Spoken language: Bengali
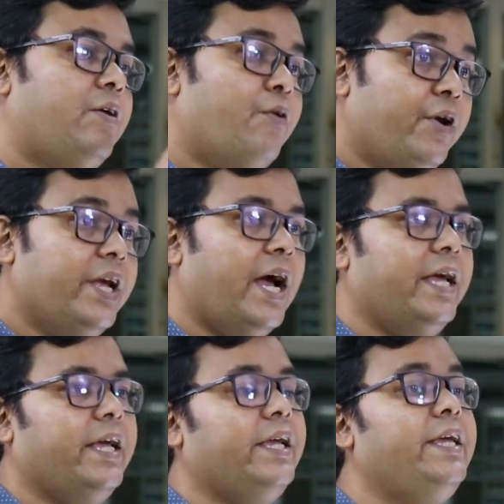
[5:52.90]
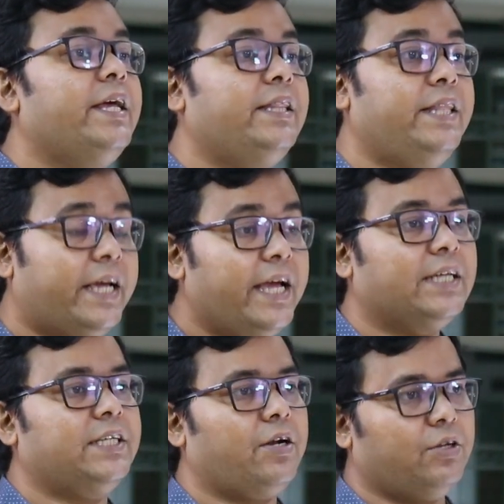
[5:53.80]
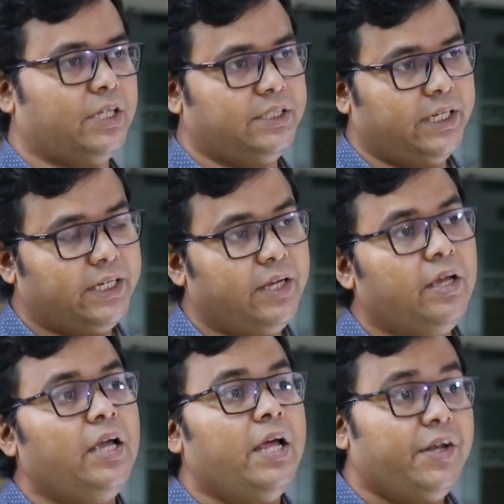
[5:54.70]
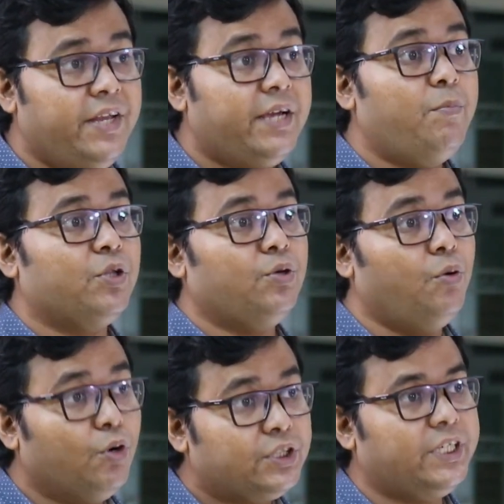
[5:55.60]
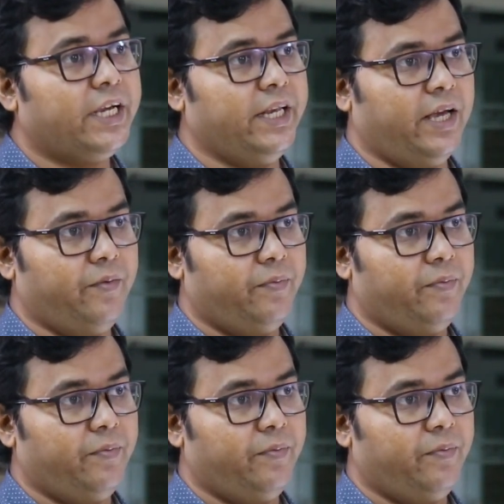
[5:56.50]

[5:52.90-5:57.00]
কোরিয়ায় গিয়ে দেখে আসার কথা যে এটি ঠিক মতো হচ্ছে কিনা